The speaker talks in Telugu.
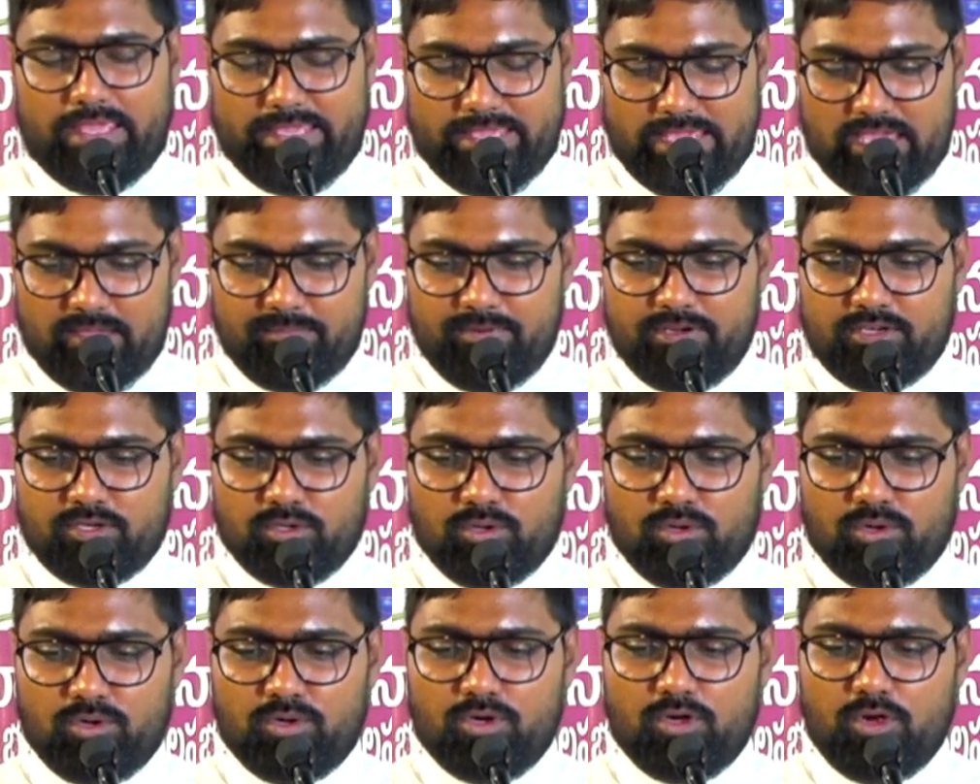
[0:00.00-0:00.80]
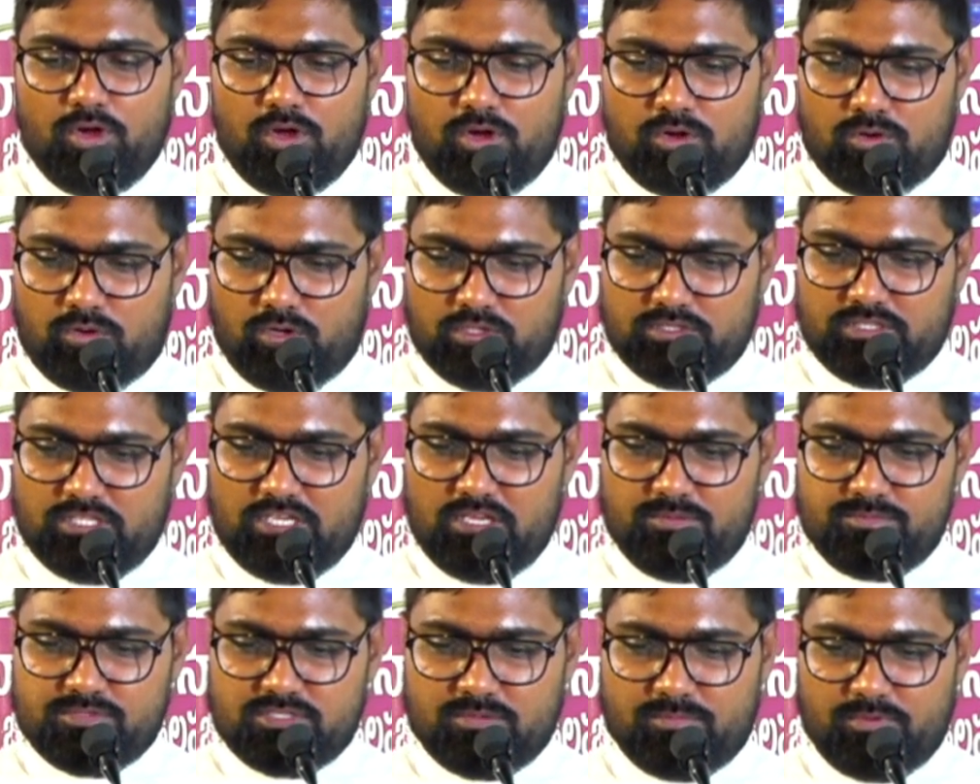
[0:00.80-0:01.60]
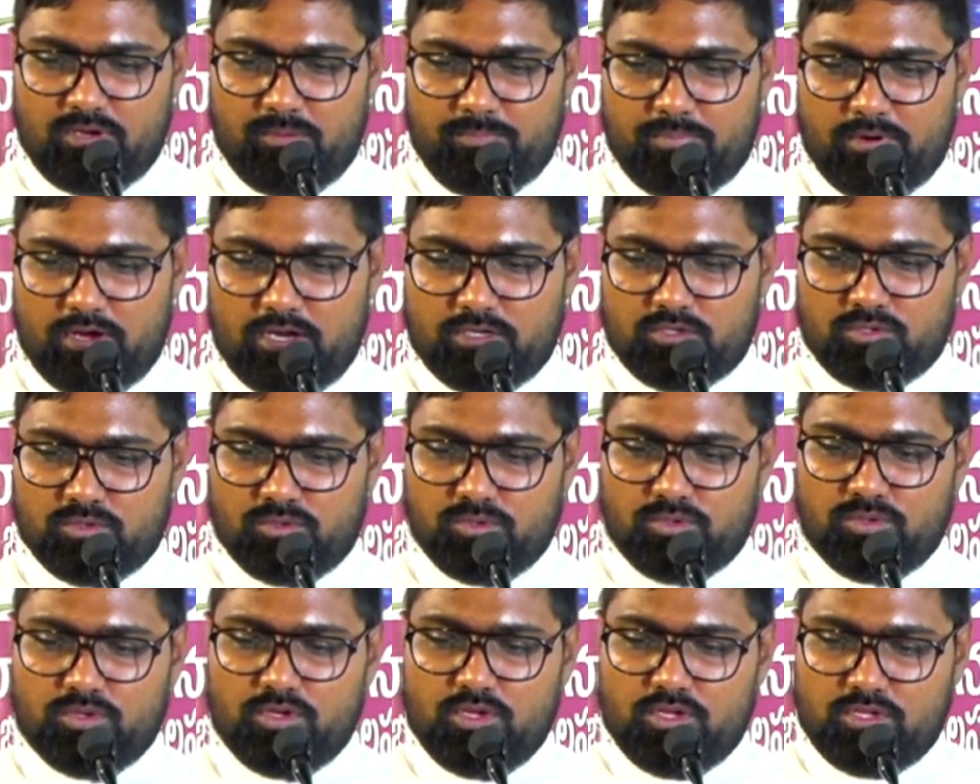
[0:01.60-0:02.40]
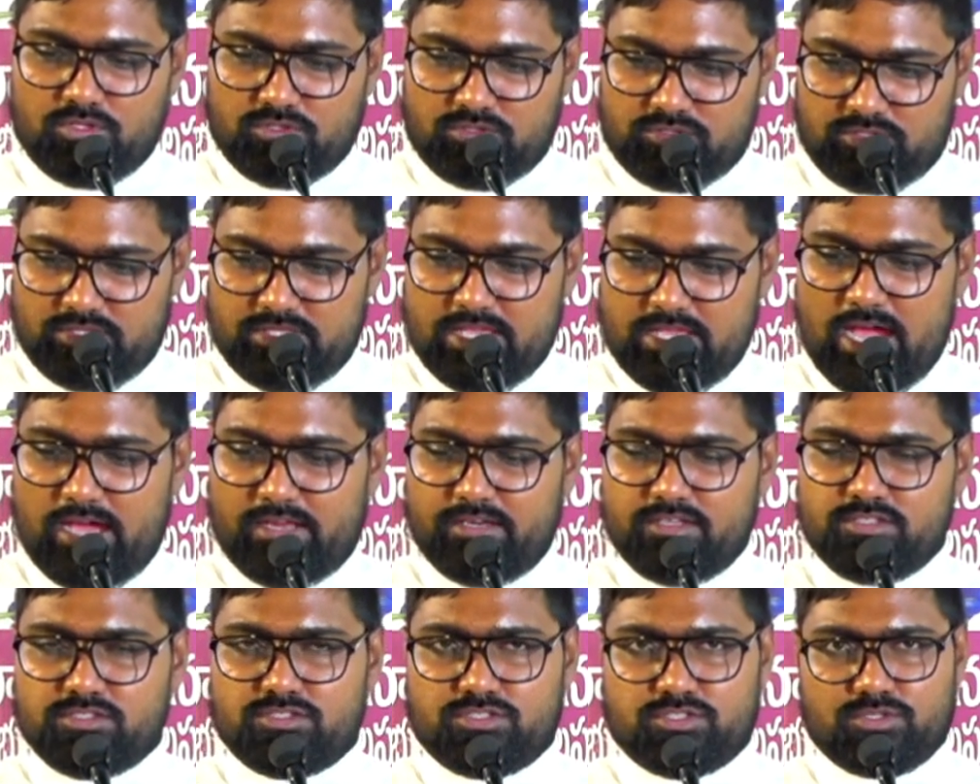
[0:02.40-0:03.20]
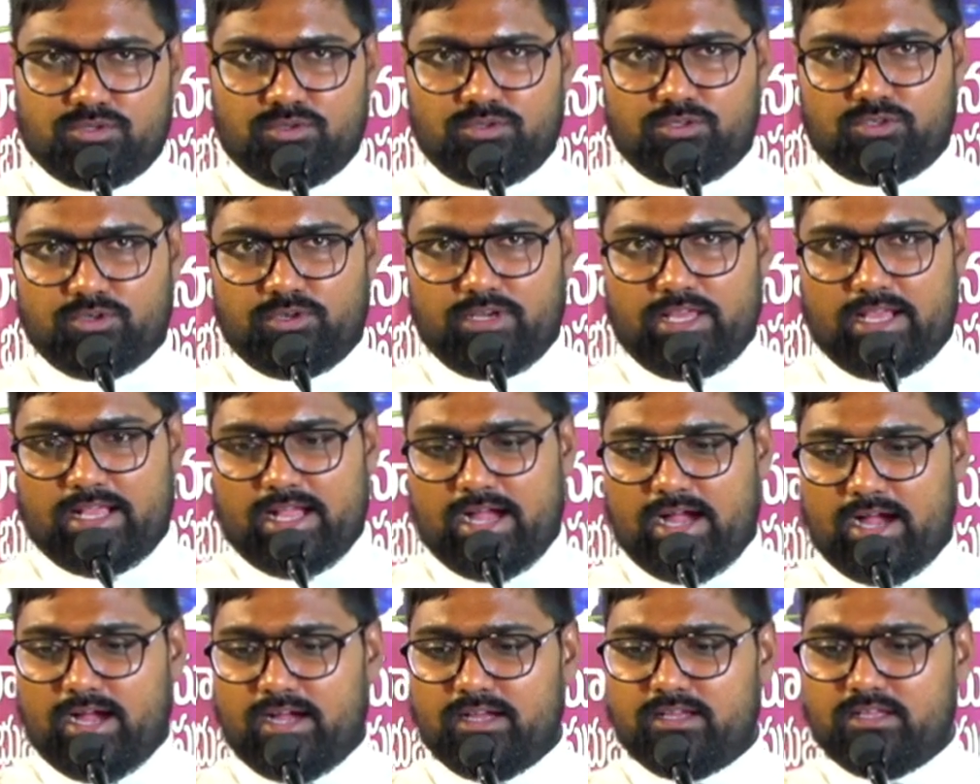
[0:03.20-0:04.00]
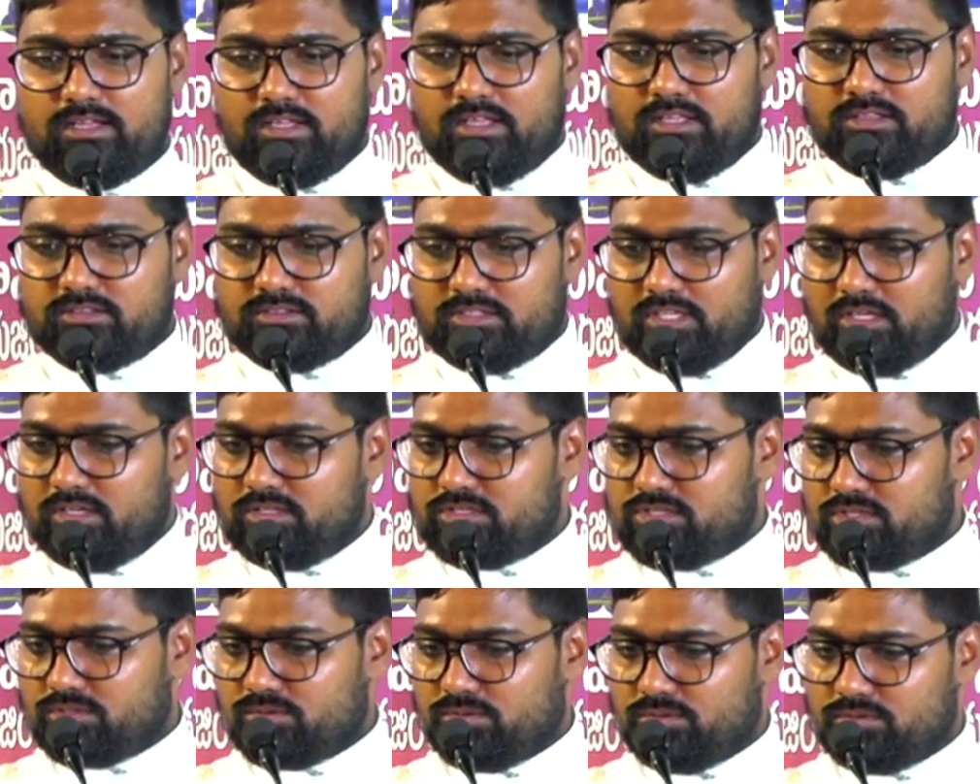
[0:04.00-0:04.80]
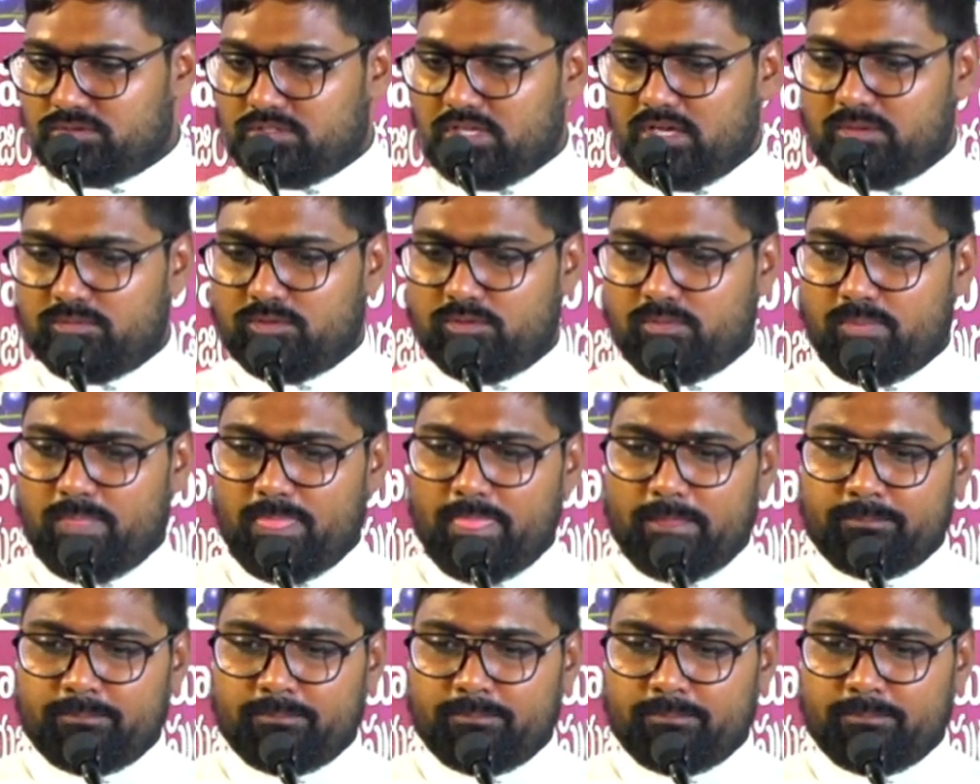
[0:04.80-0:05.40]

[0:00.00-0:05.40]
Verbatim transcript: ఏమిటో కొద్ది నిమిషముల పాటు ధ్యానించుకుంటుండగా తెలుసుకుందాము